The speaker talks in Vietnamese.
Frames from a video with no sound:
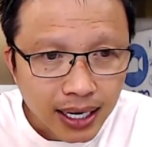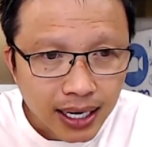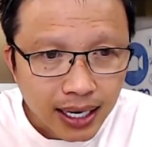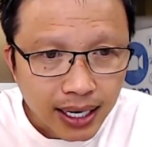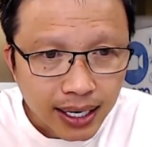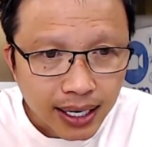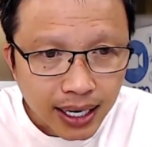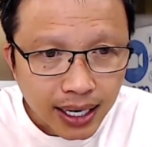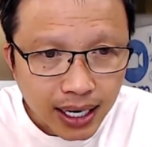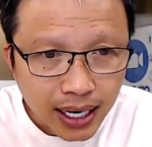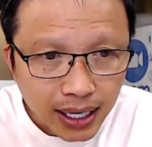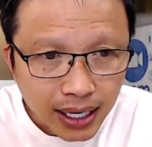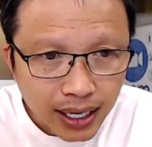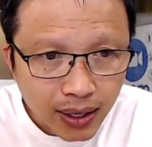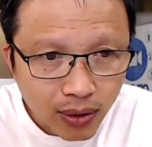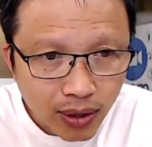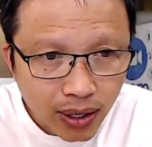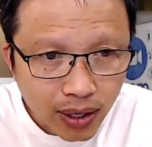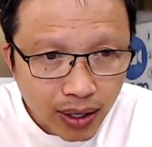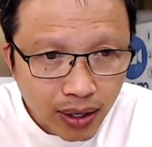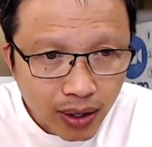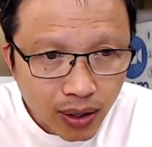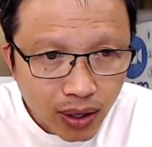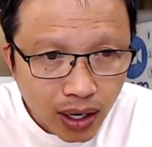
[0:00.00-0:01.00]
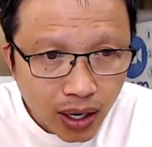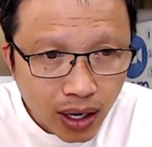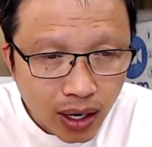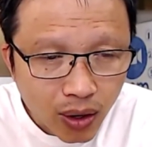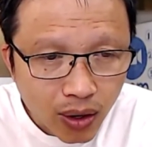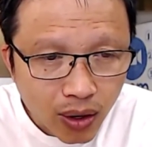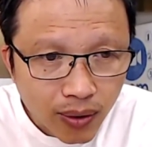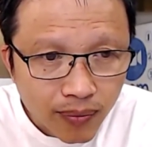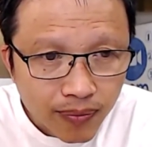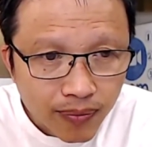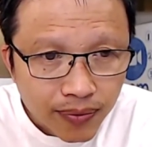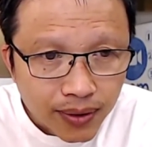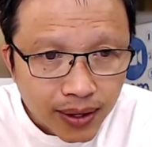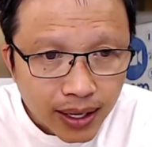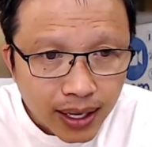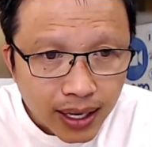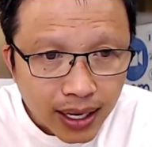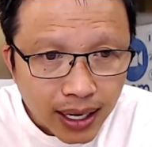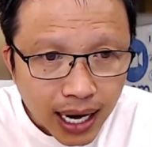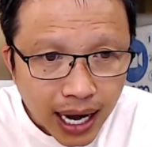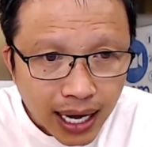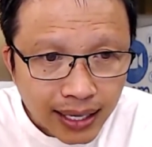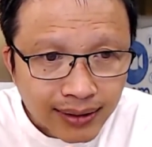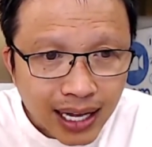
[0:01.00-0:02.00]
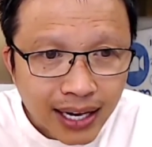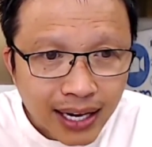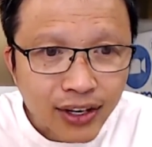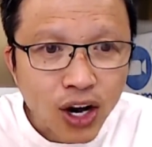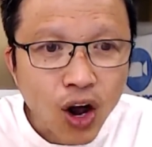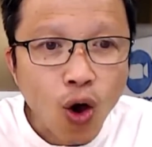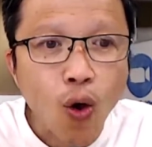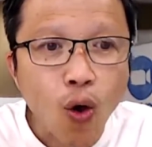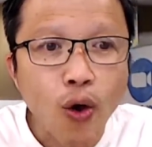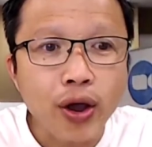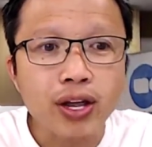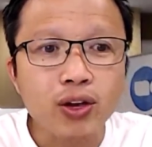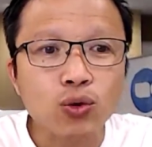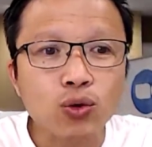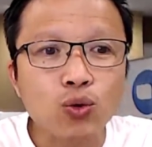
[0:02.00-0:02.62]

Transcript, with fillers: để coi coi anh ta nói